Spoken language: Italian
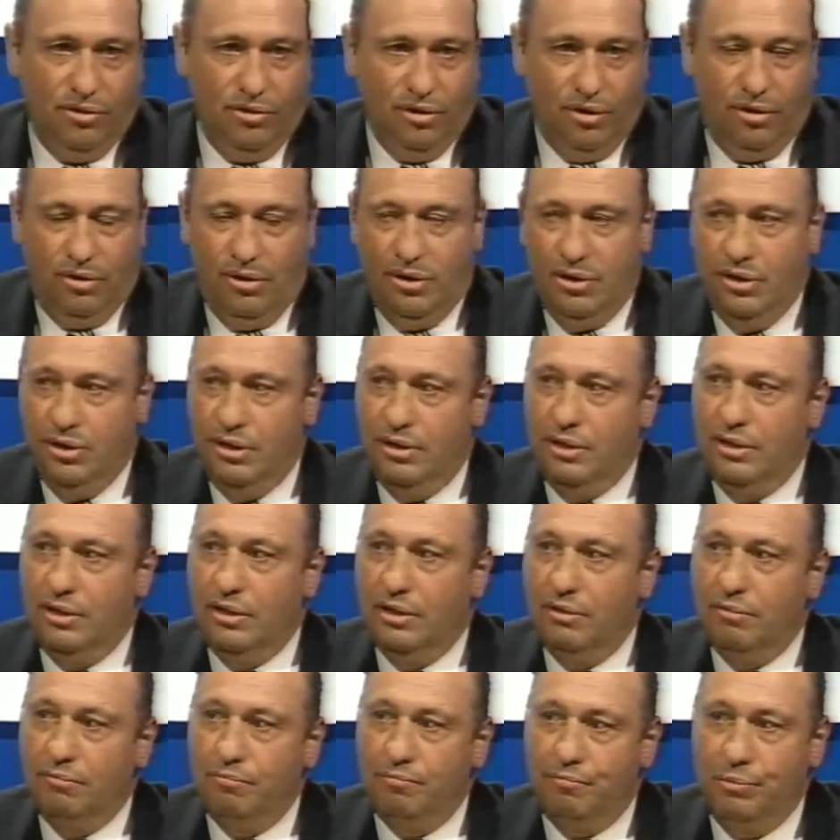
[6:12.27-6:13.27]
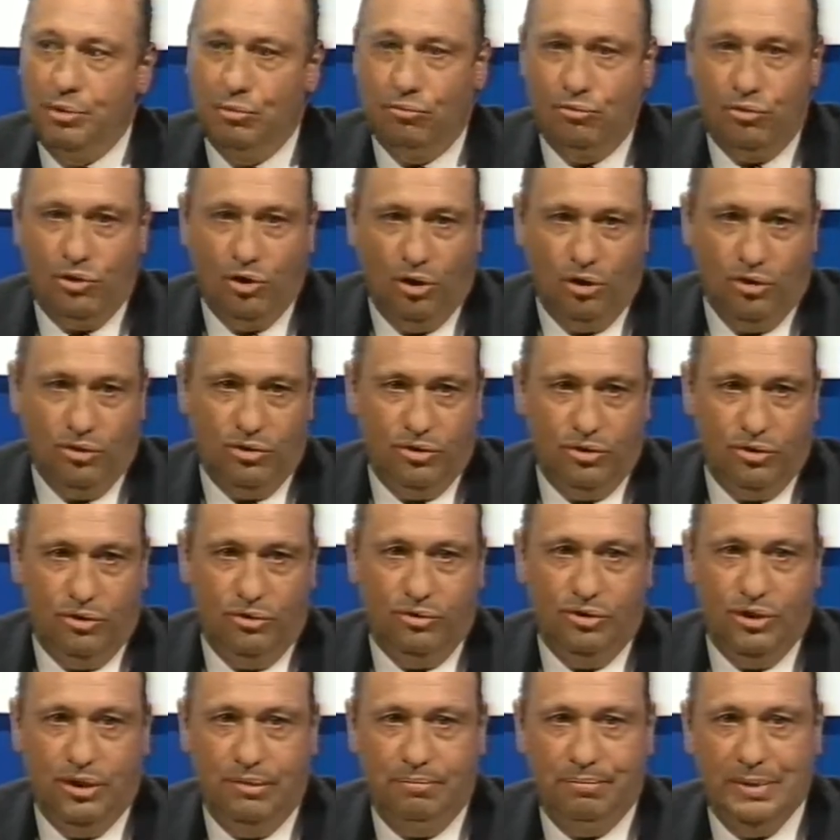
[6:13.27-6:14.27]
No, piuttosto
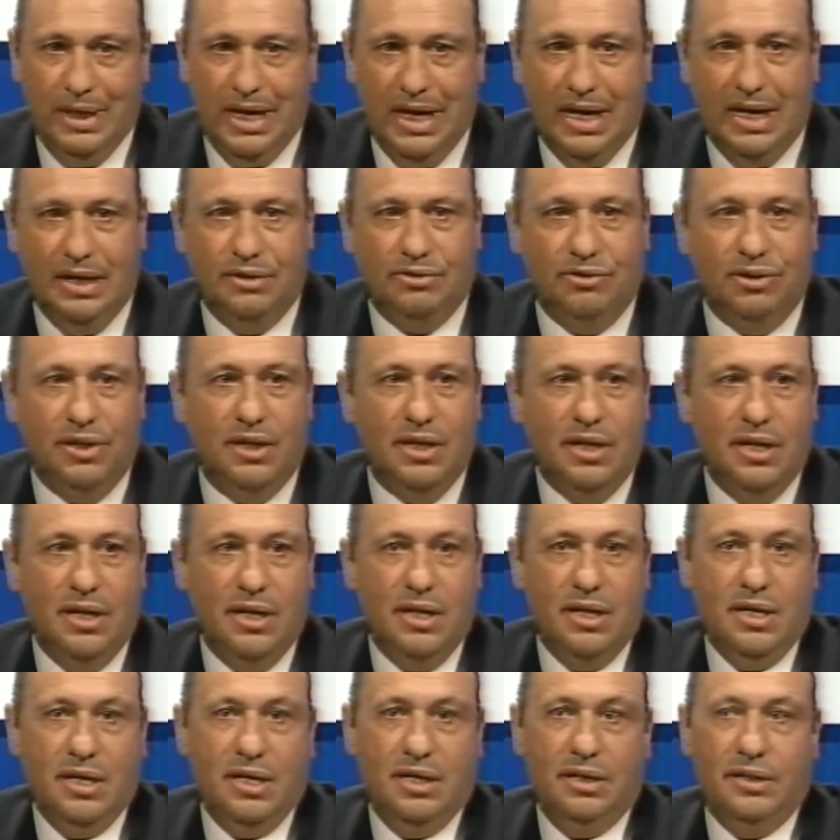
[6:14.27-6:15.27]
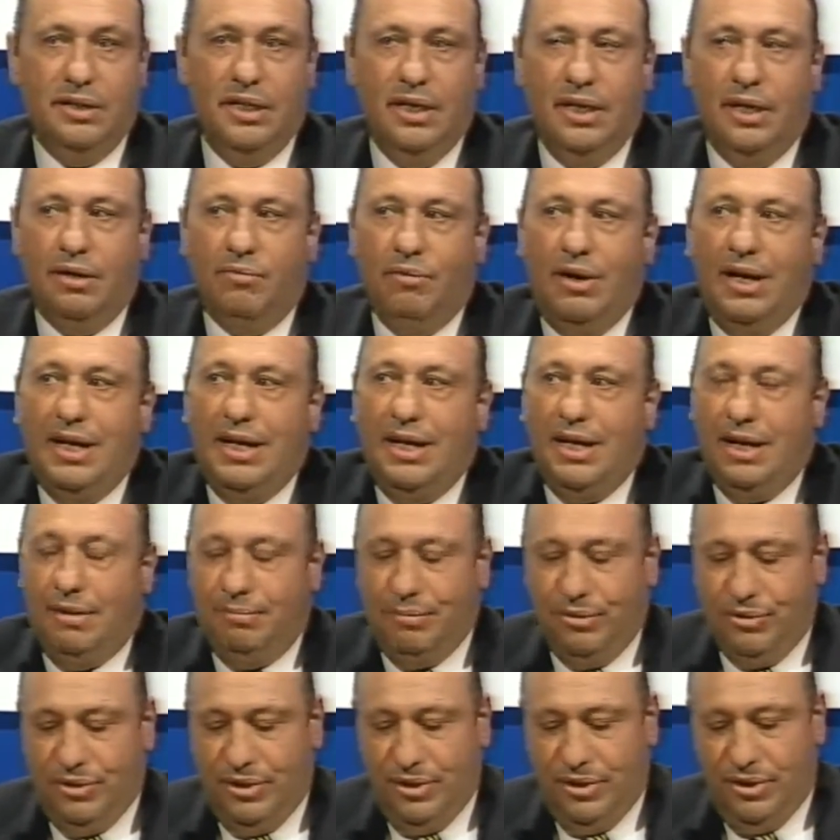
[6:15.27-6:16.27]
ci piace dire qual è la
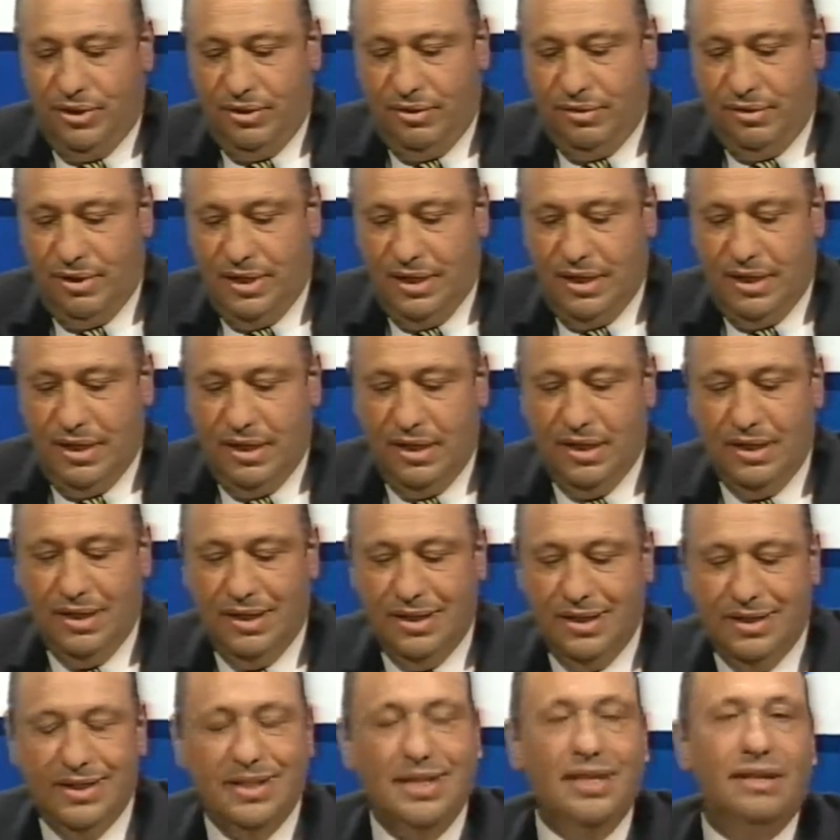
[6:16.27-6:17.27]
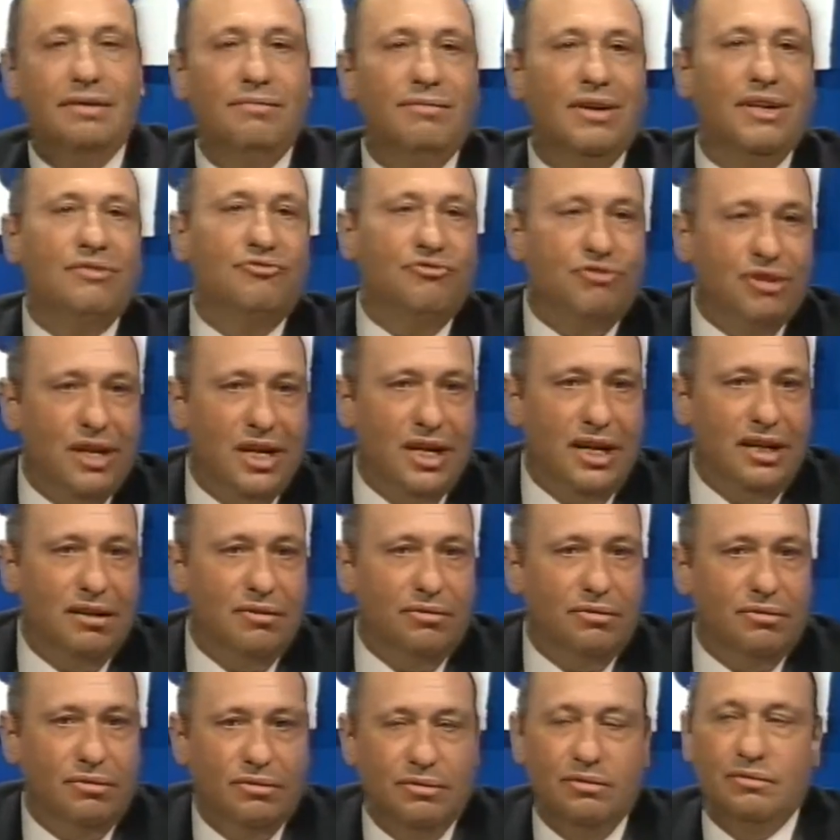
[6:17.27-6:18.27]
posizione del
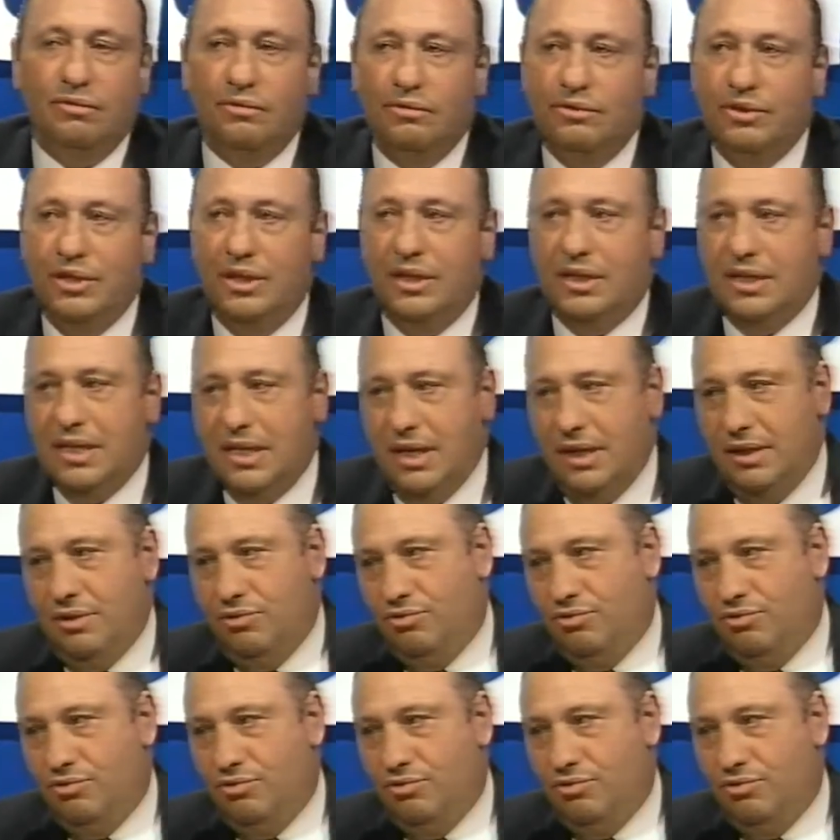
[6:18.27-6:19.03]
Vangelo circa il